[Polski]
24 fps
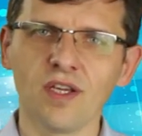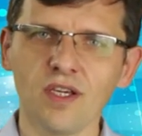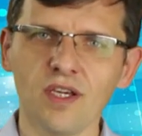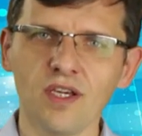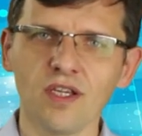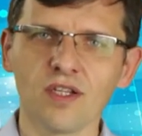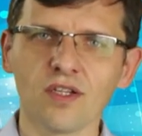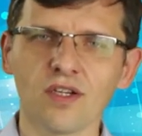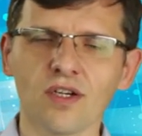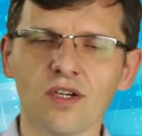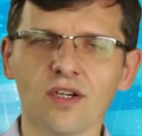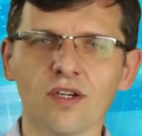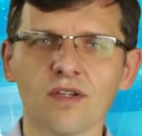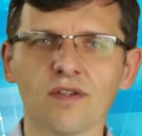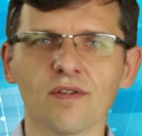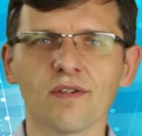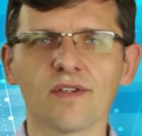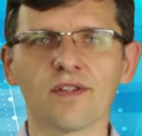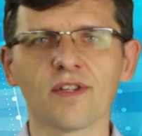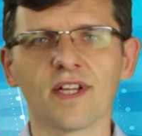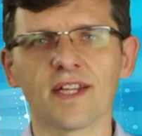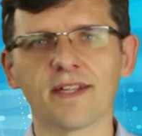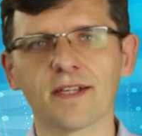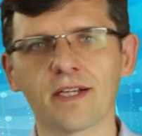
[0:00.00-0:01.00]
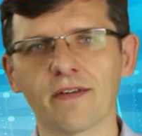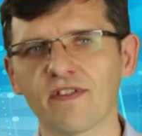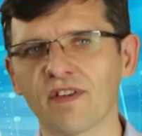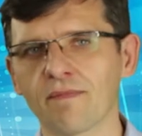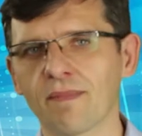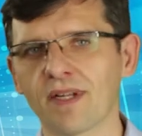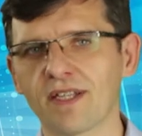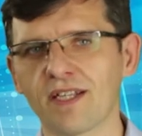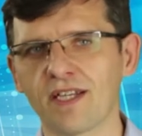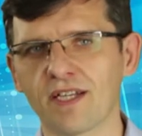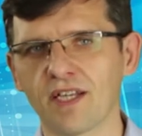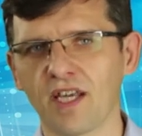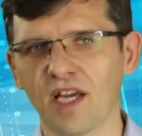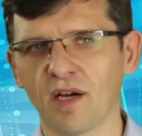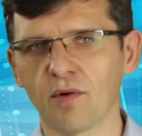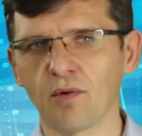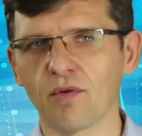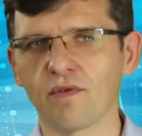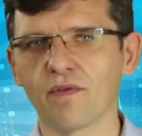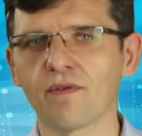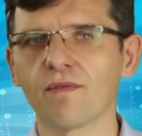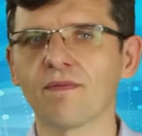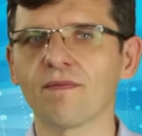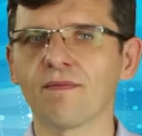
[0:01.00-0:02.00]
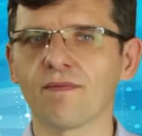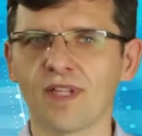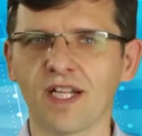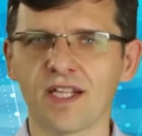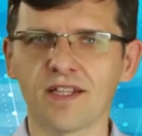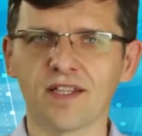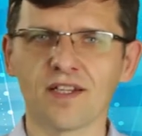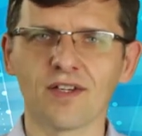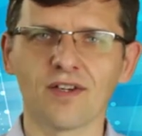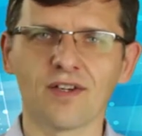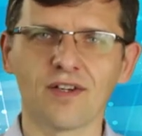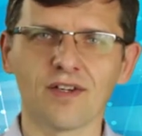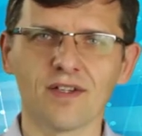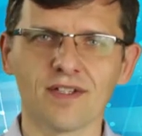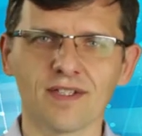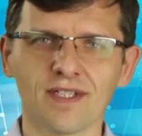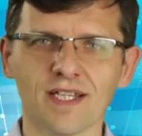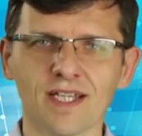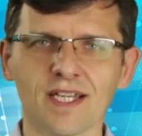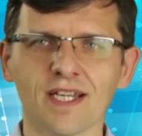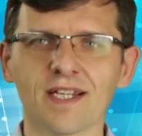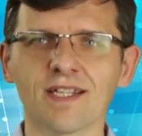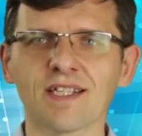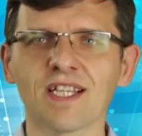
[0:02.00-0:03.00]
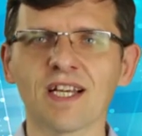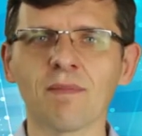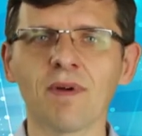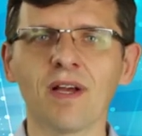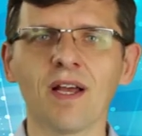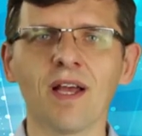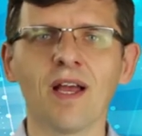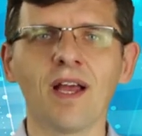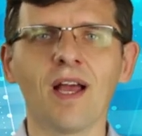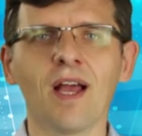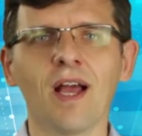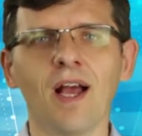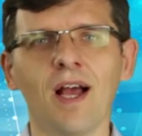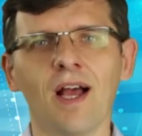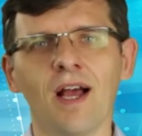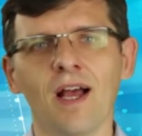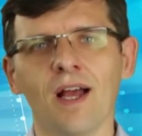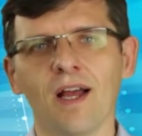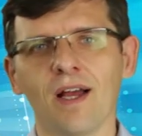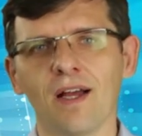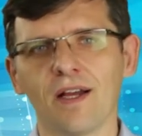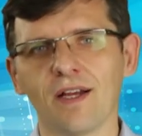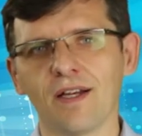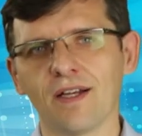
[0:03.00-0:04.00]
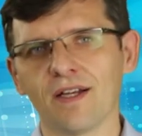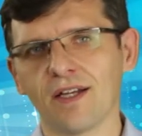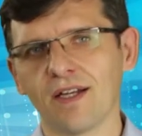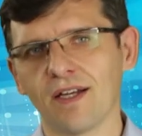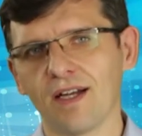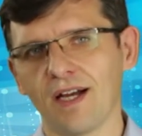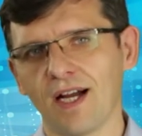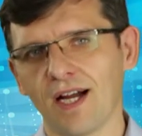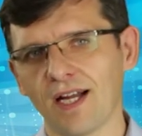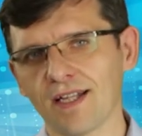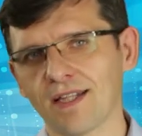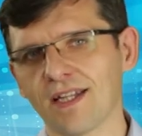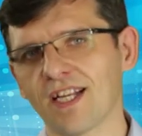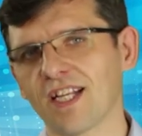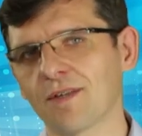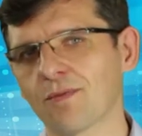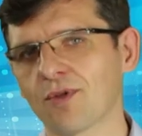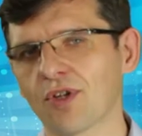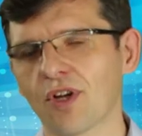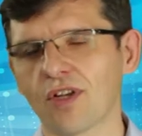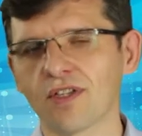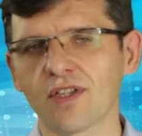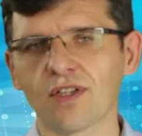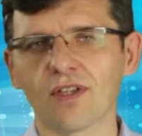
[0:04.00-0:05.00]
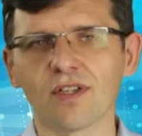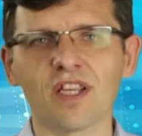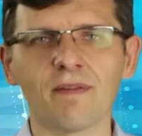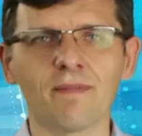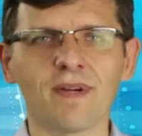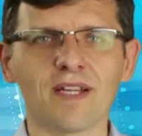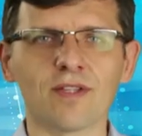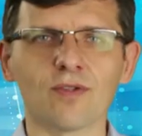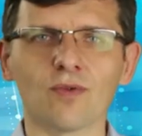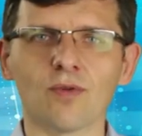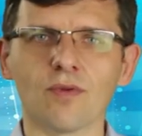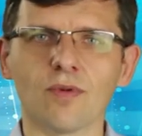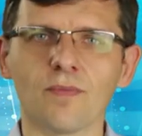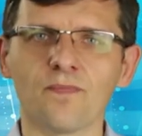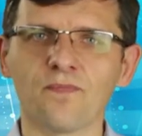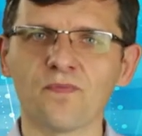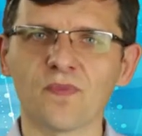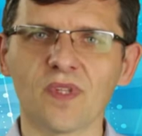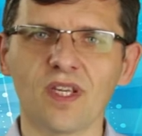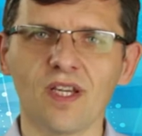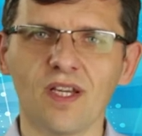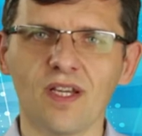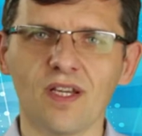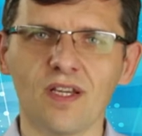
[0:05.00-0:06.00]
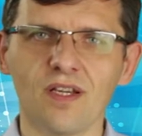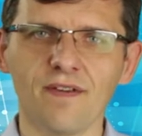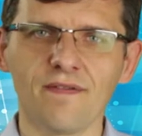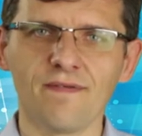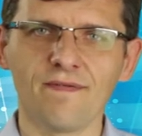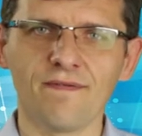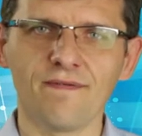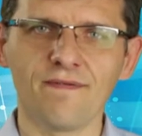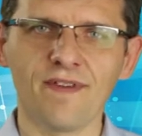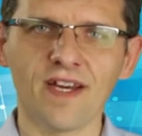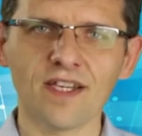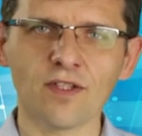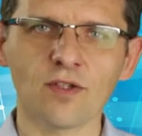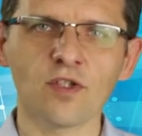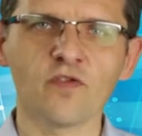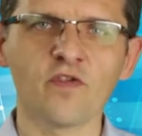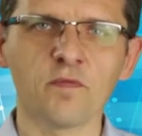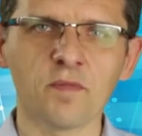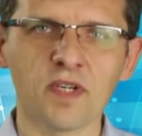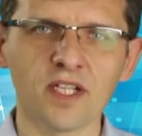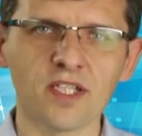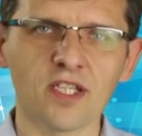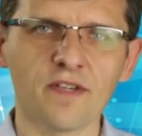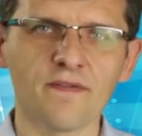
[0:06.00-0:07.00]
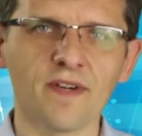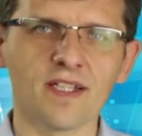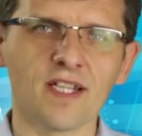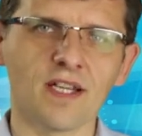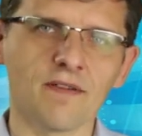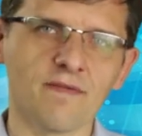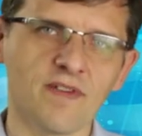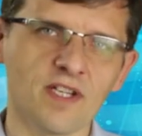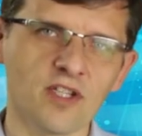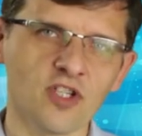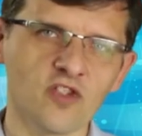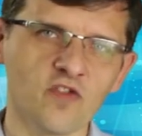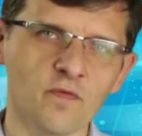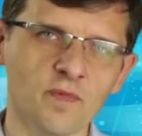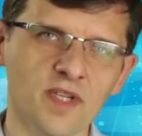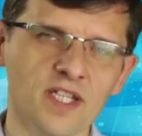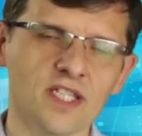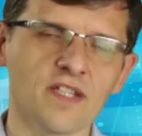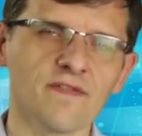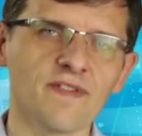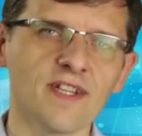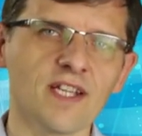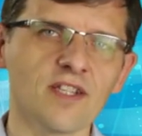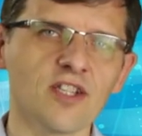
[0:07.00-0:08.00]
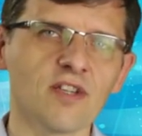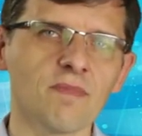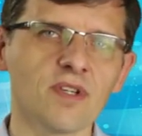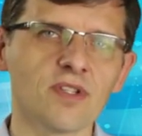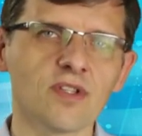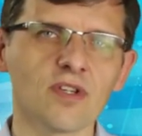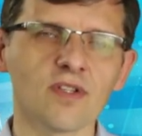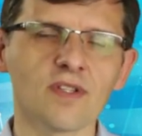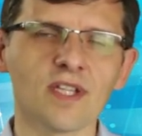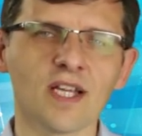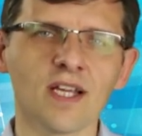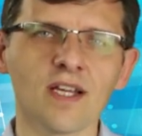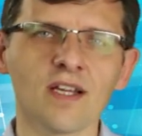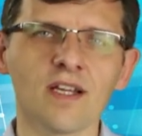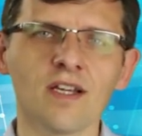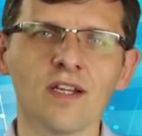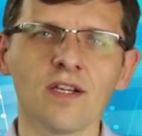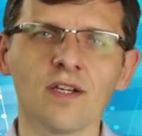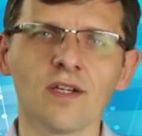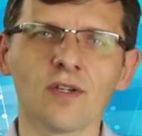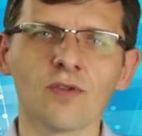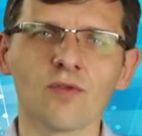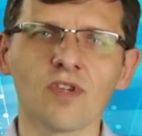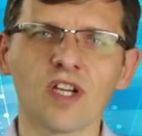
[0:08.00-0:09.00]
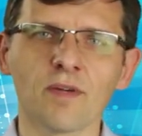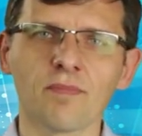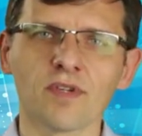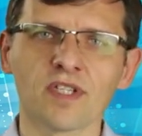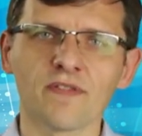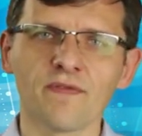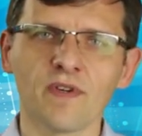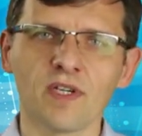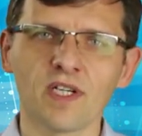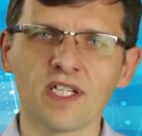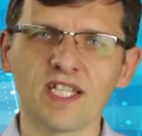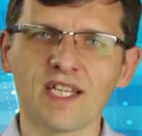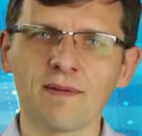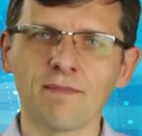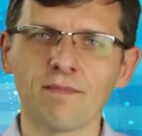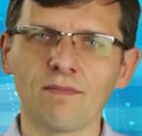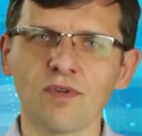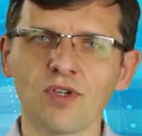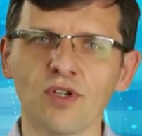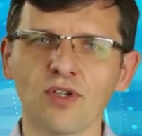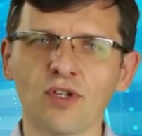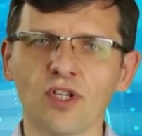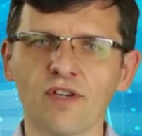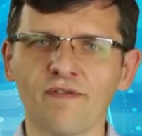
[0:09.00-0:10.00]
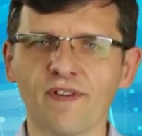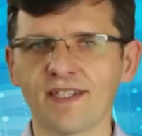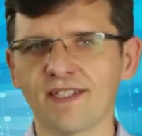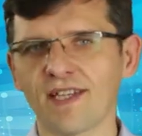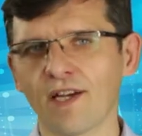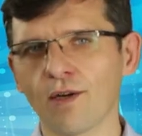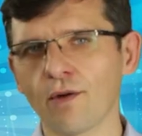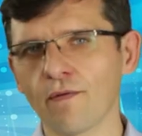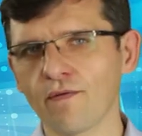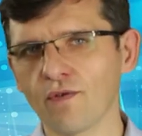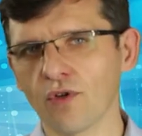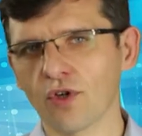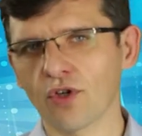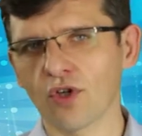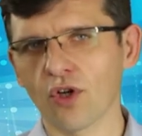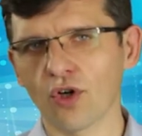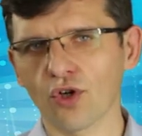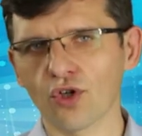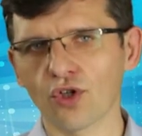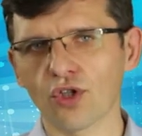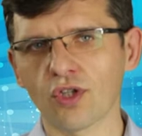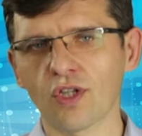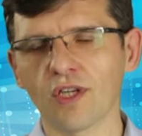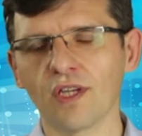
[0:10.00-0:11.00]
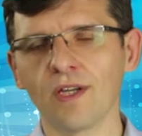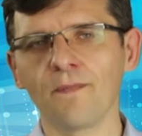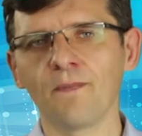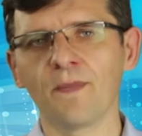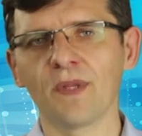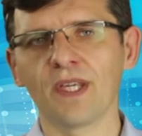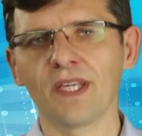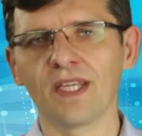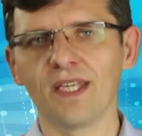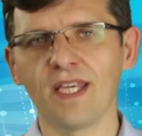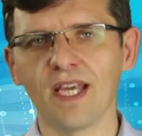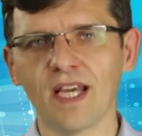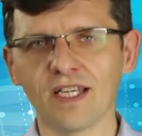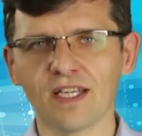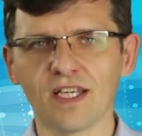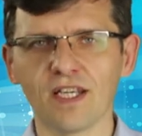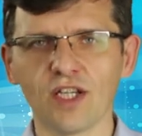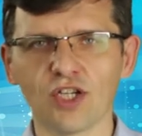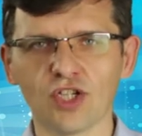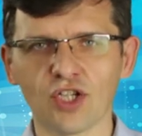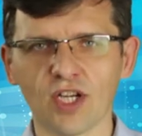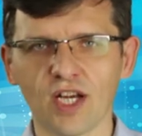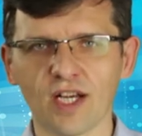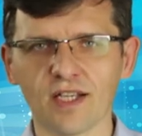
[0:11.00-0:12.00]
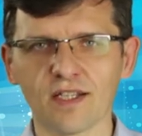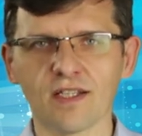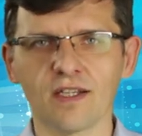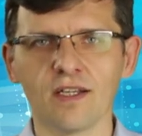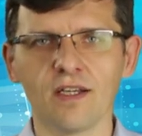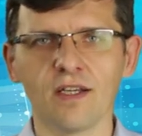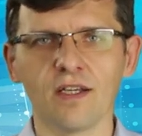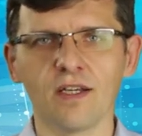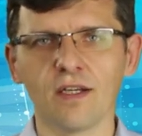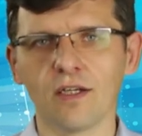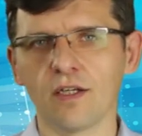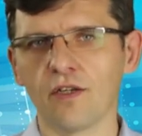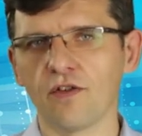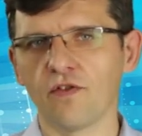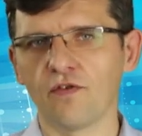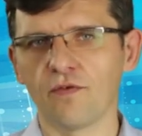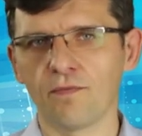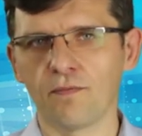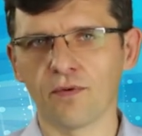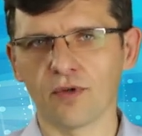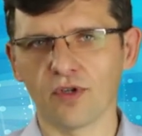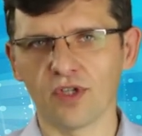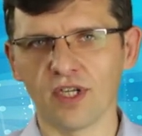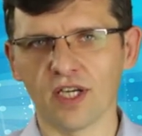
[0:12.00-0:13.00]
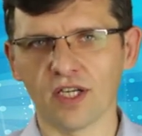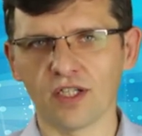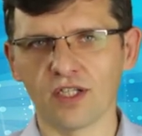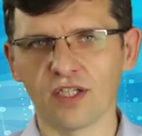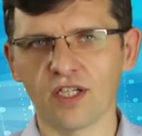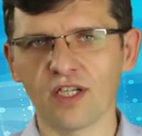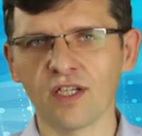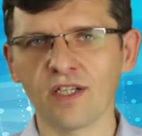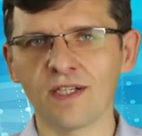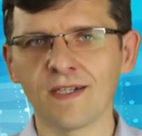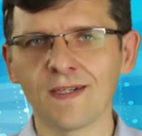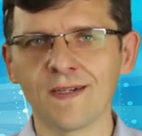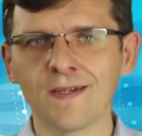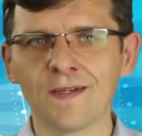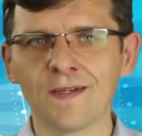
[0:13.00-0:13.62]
i do dodatkowych materiałów. Dlatego zachęcam. E, a teraz przechodzę do tematu. E, wartość wypracowana. Wartość wypracowana to metoda, która pozwala nam monitorować zarówno koszty, jak i czas e, w projekcie.